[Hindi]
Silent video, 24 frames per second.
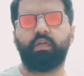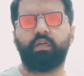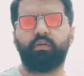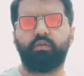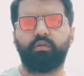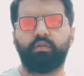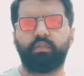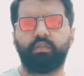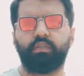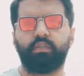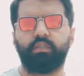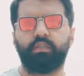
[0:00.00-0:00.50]

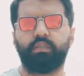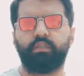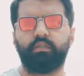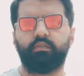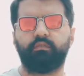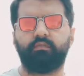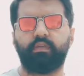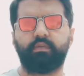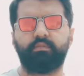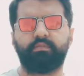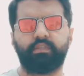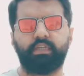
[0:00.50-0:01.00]
और
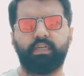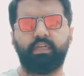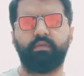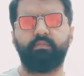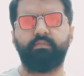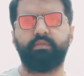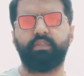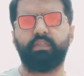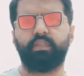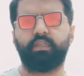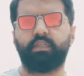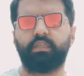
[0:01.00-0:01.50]
वेबसाइट
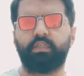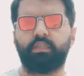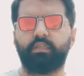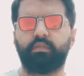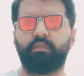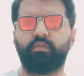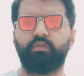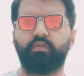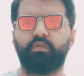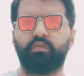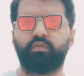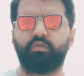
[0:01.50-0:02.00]
भी अगर
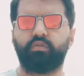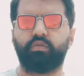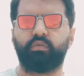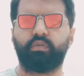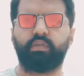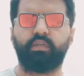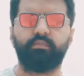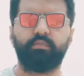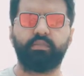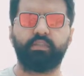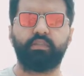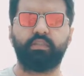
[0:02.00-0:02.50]

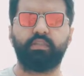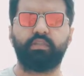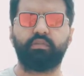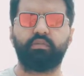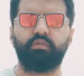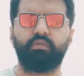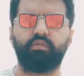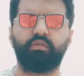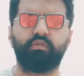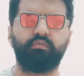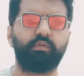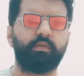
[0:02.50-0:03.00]
छोटा बिज़नेस
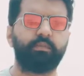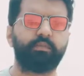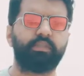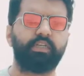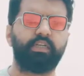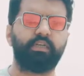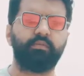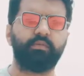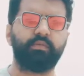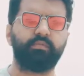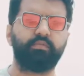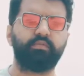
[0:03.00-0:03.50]
हो तो
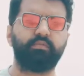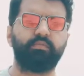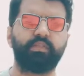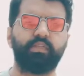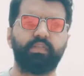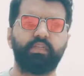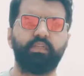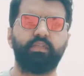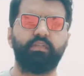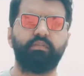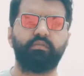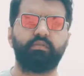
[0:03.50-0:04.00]
वेबसाइट भी अमूमन
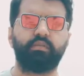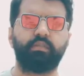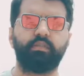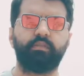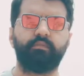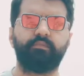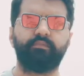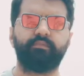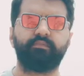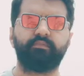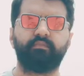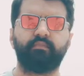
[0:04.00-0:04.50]
नहीं होती
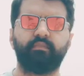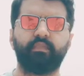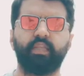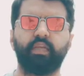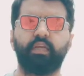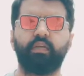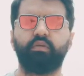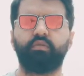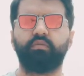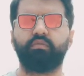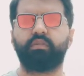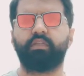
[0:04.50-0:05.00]

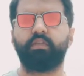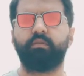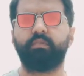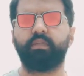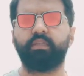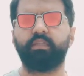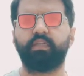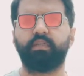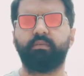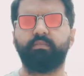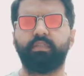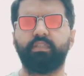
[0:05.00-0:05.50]
उसके
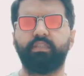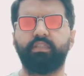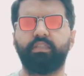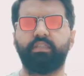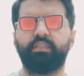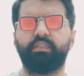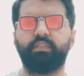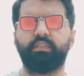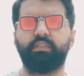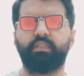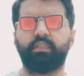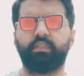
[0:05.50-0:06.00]
बाद आपने ये
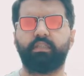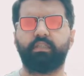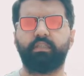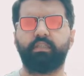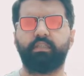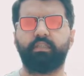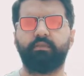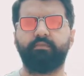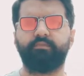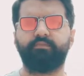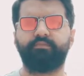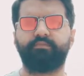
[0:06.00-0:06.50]
चीज़
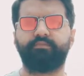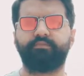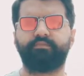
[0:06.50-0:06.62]
देखनी है